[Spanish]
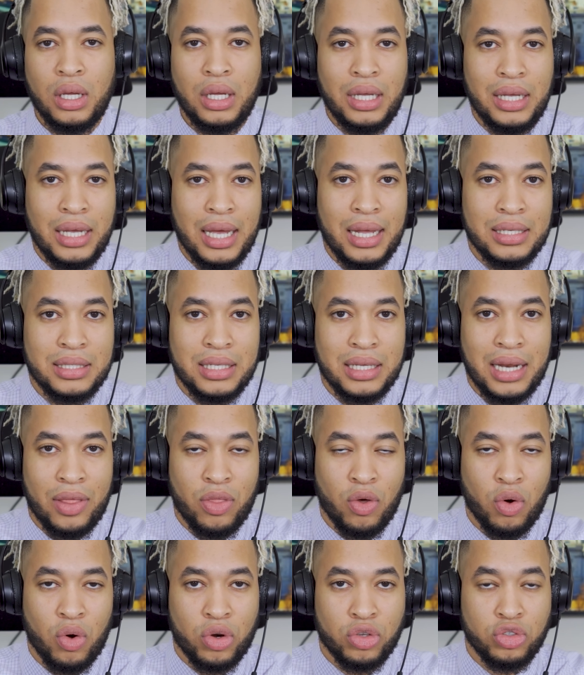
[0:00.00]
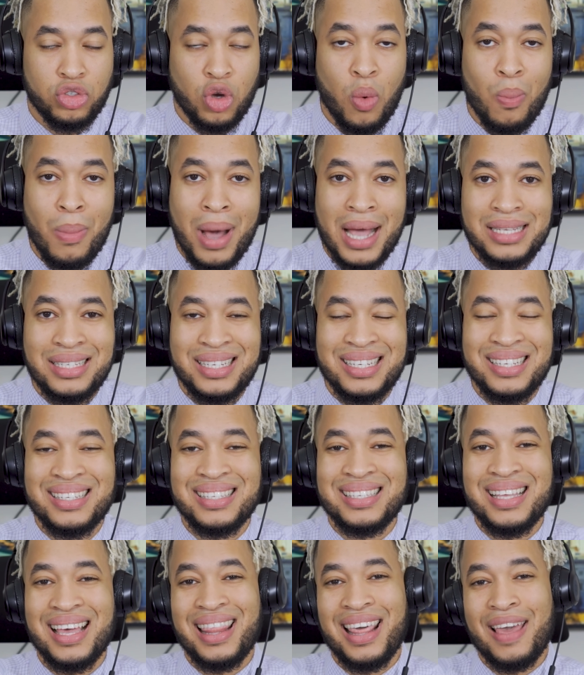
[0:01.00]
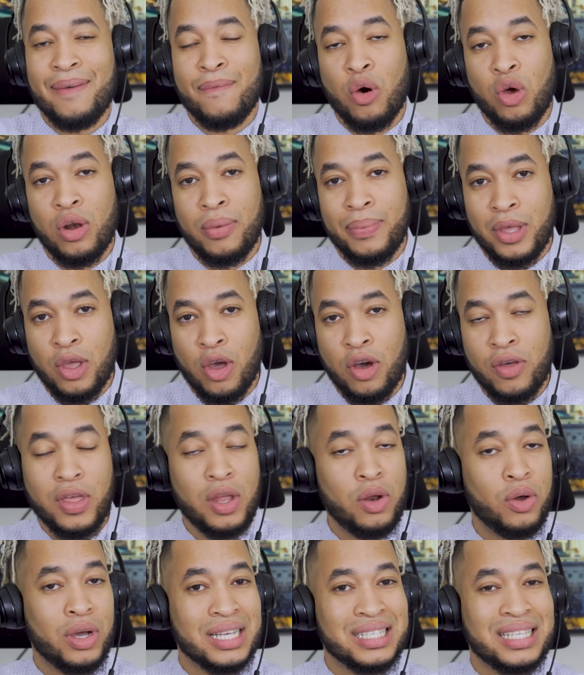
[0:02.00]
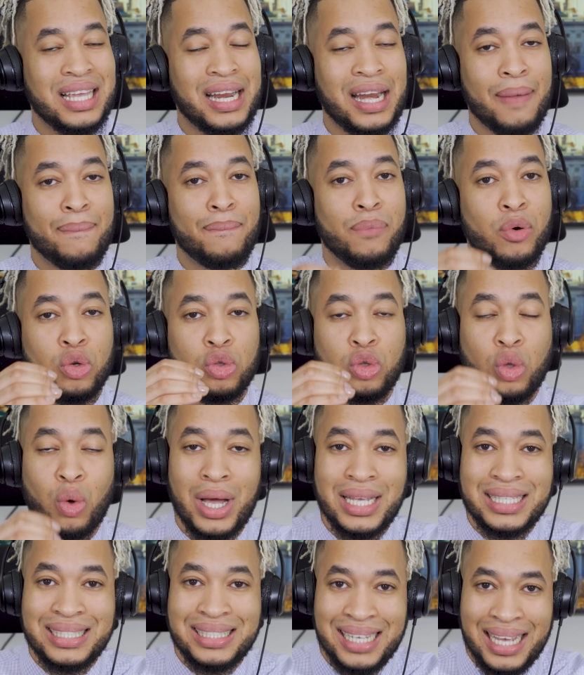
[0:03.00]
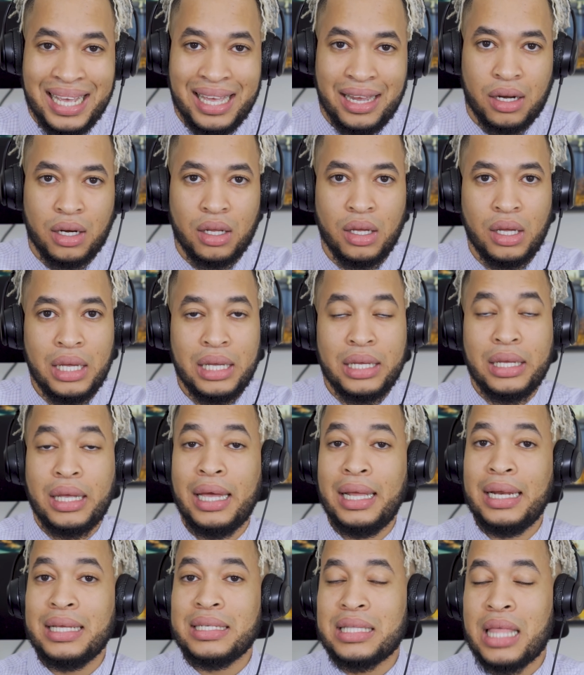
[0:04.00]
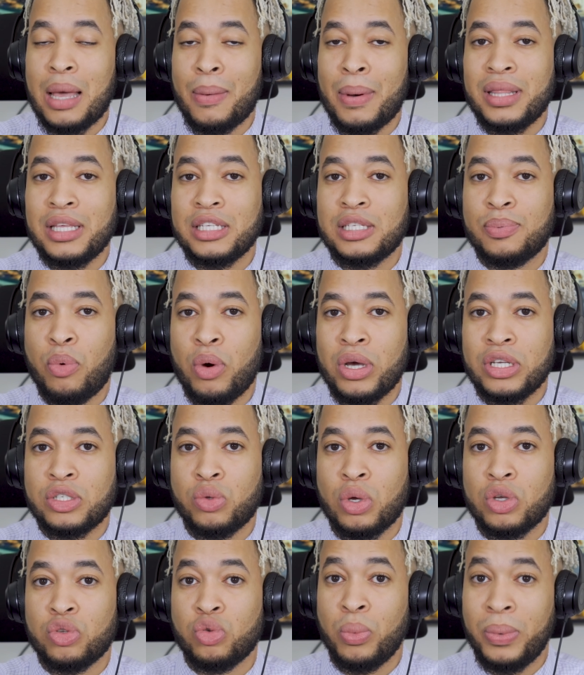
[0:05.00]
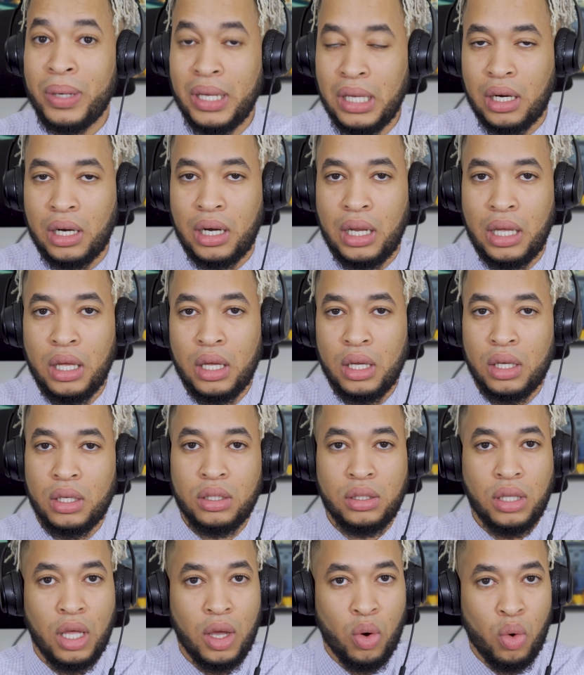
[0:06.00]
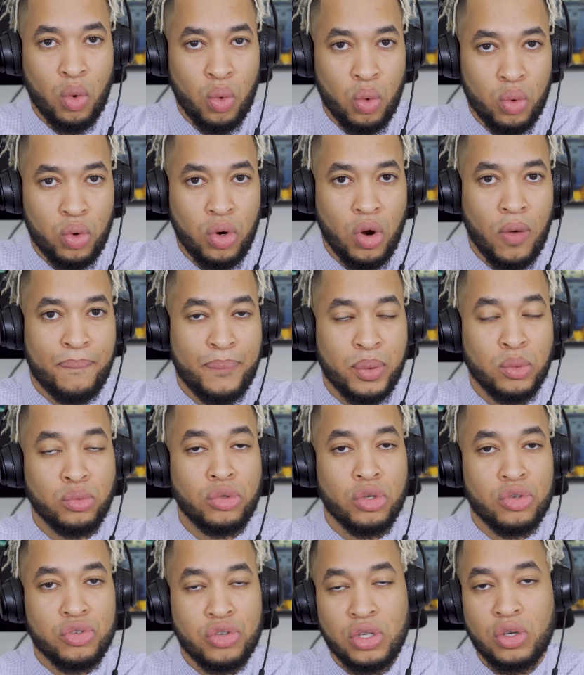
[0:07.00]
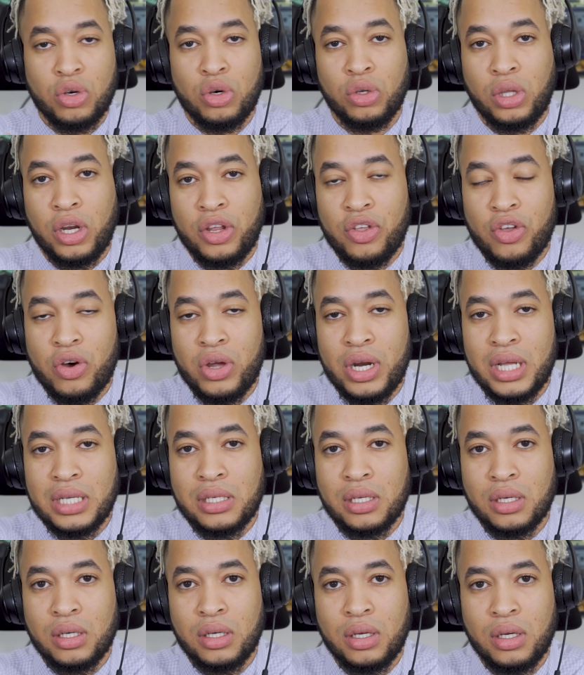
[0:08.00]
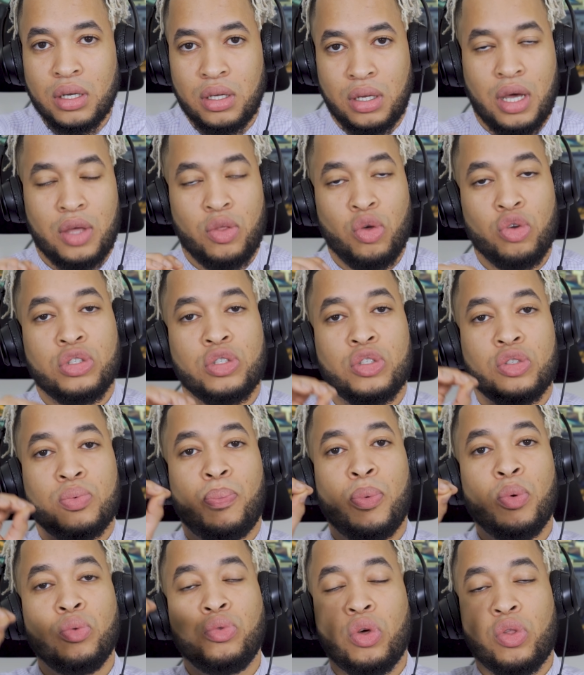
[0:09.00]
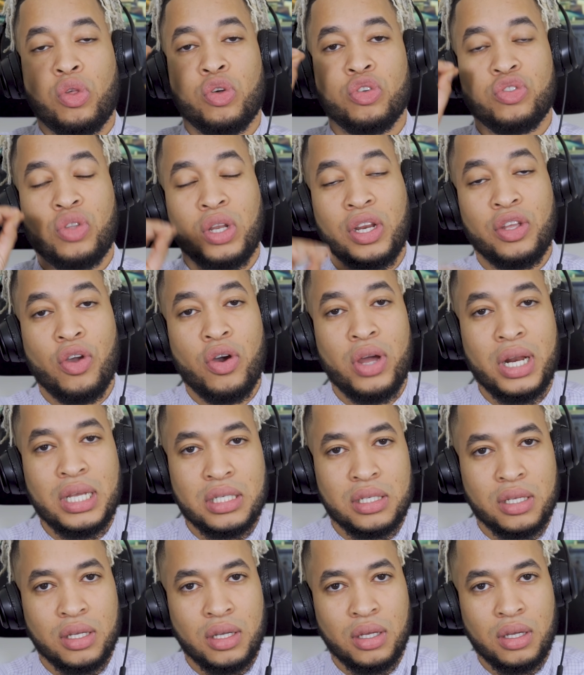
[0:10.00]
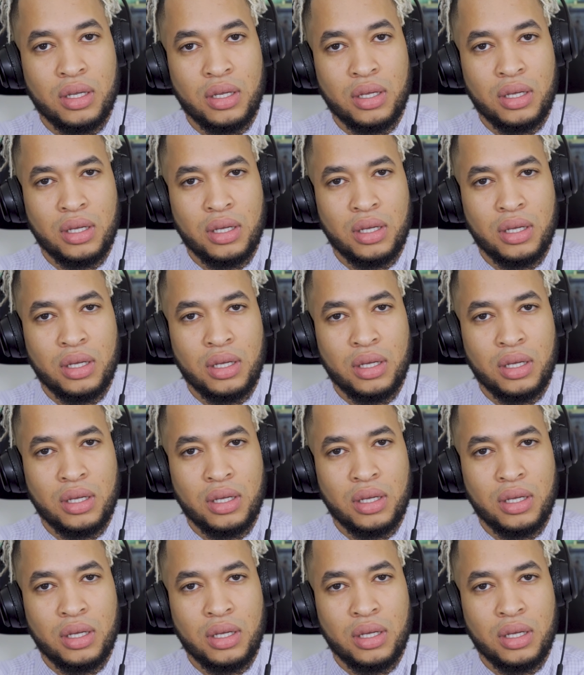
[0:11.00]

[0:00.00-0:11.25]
Y el senador Joe Manchin se devolvió de lo que se reportó ayer, que él estaba dispuesto a subirle de 1.5 trillones a 2.2 trillones.